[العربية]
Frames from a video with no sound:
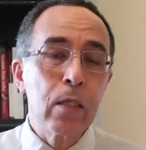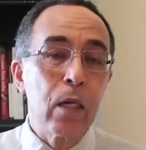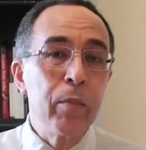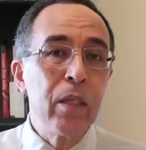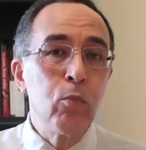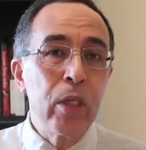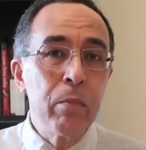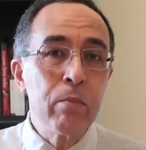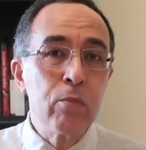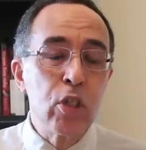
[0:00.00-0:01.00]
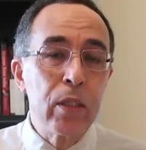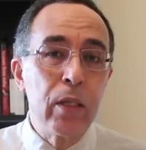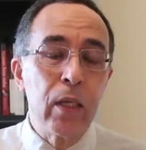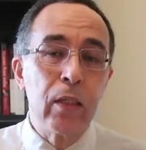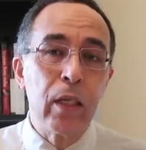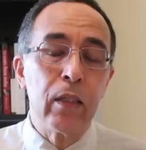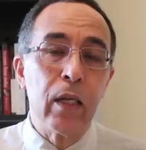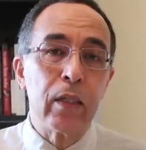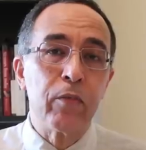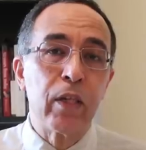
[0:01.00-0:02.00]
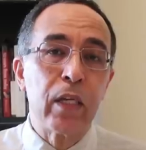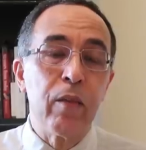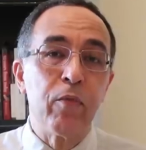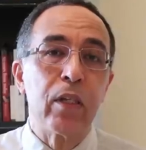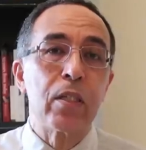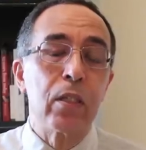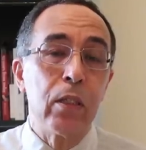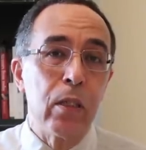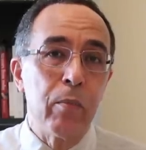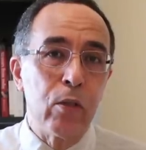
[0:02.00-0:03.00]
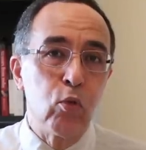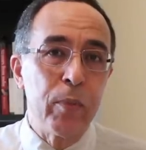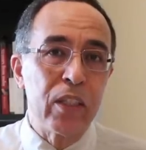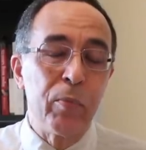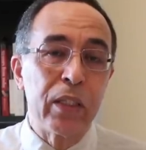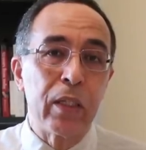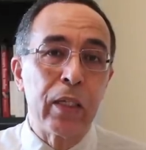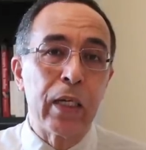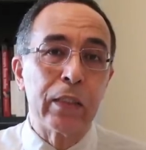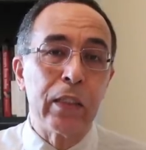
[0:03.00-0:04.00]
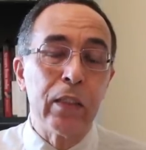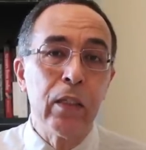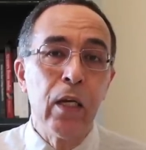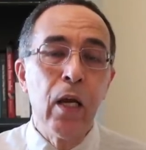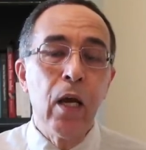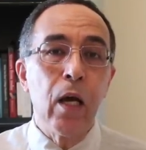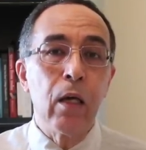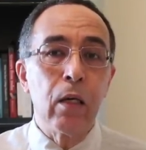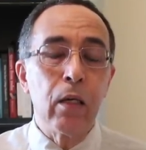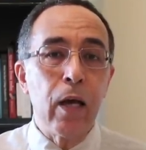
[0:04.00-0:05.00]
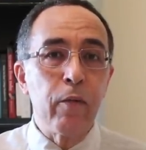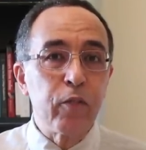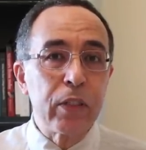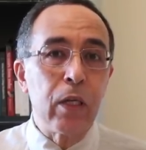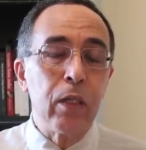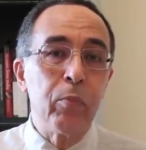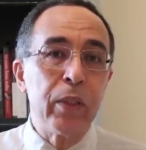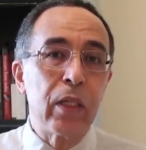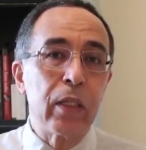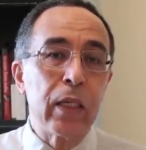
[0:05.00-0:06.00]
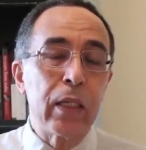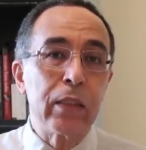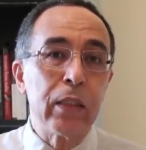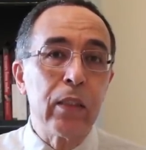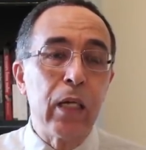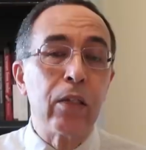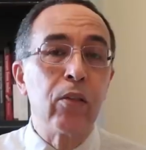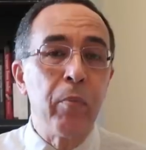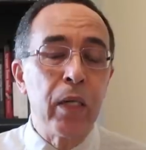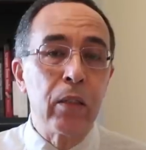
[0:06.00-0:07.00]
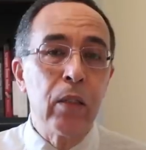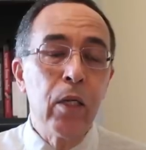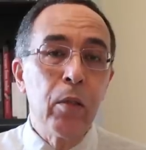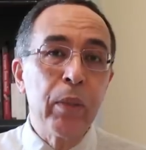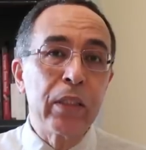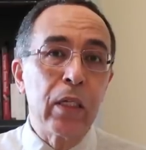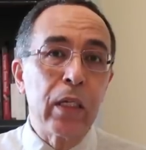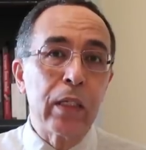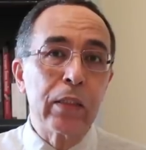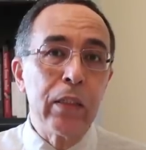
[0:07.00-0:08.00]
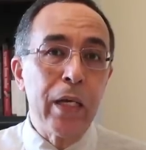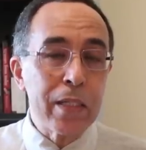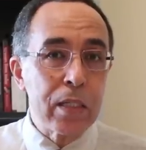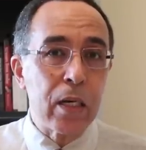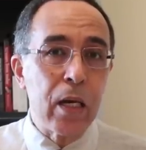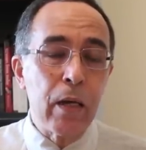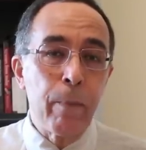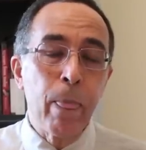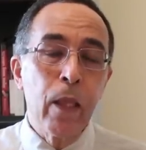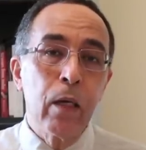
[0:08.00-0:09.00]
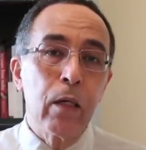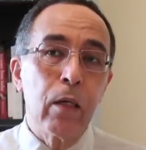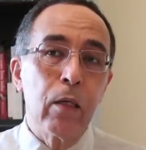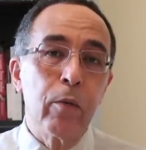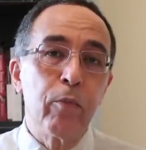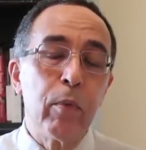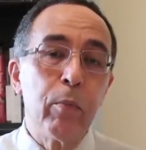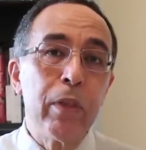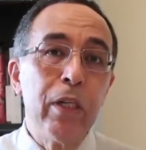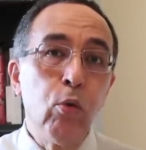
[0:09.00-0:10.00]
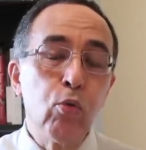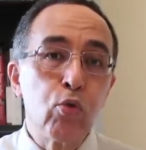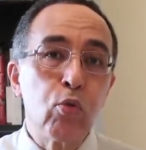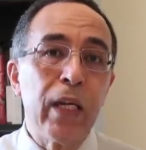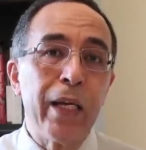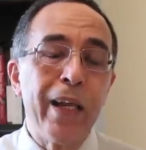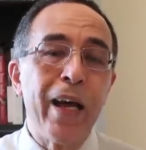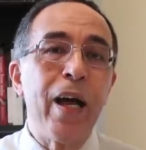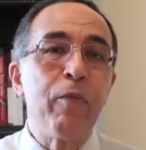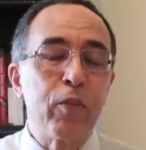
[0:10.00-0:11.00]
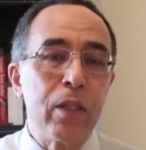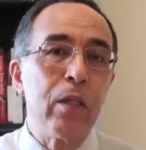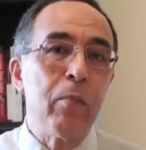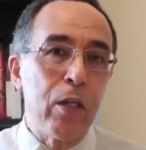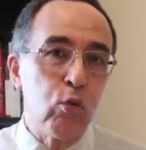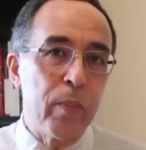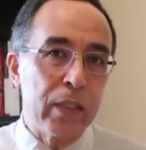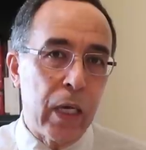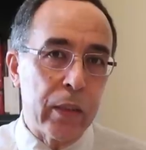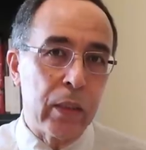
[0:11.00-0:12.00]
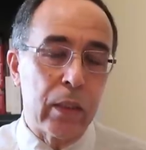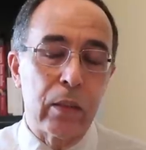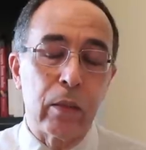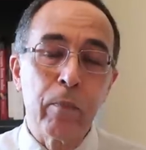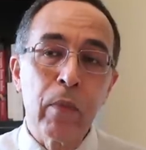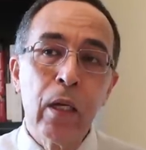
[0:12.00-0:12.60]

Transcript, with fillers: صار من المهم جدا أن نعرف كيف نصل إلى المعلومات بطريقة آه، افضل بطريقه اضمن بطريقه اسرع آه، للحصول على افضل المعلومات حقيقه